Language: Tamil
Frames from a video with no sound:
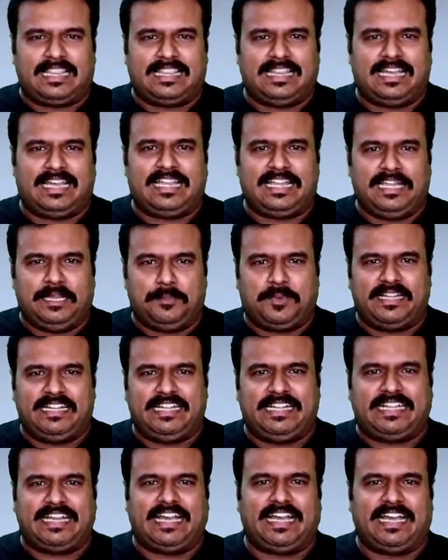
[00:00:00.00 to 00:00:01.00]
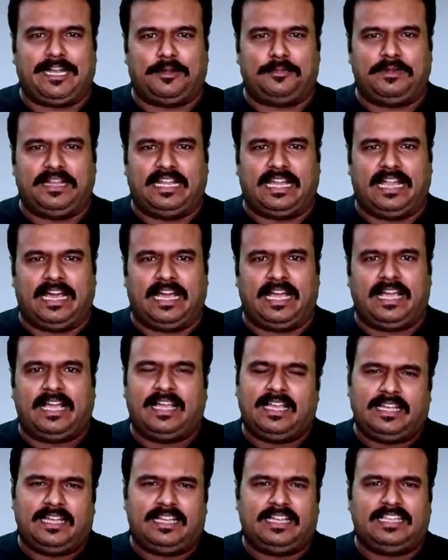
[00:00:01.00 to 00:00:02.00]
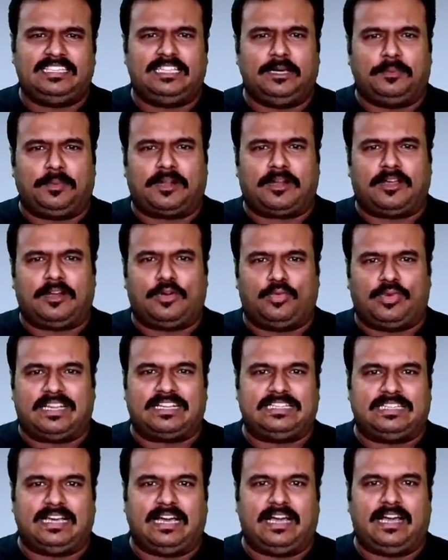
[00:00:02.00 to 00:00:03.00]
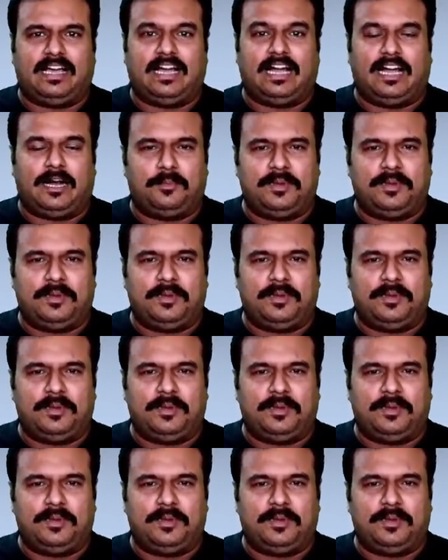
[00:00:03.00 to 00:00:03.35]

அதை நீ பண்ணிட்ட அப்படின்னா இந்த பணம் உனக்கு தான்